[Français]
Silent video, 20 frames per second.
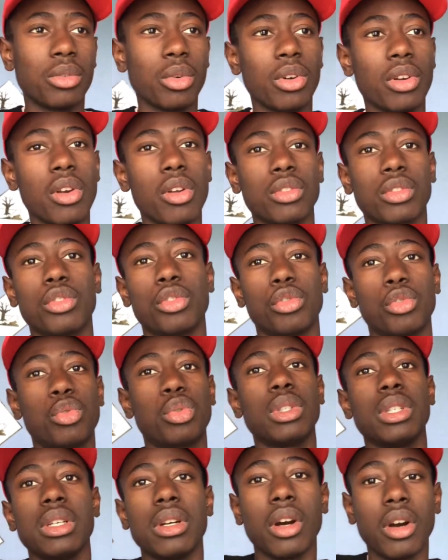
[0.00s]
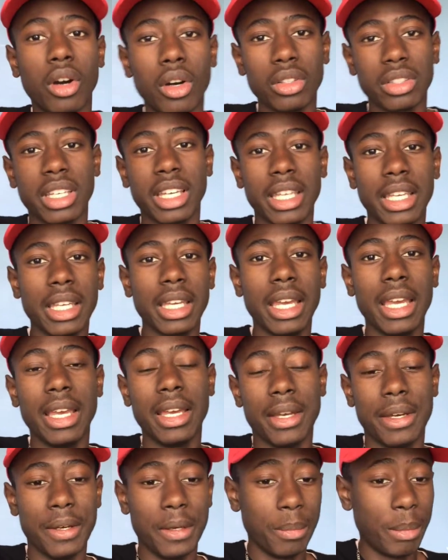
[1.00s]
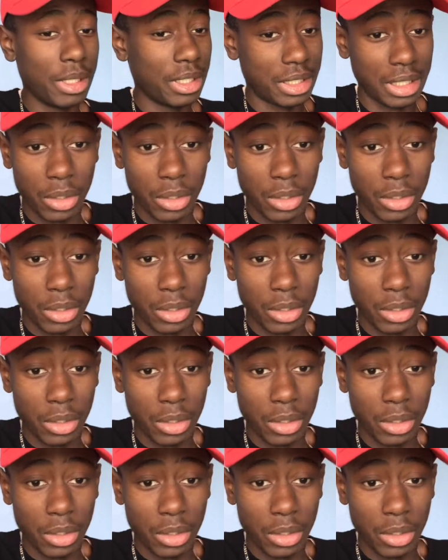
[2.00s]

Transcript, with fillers: Donc lorsque je suis rentré, euh, bah,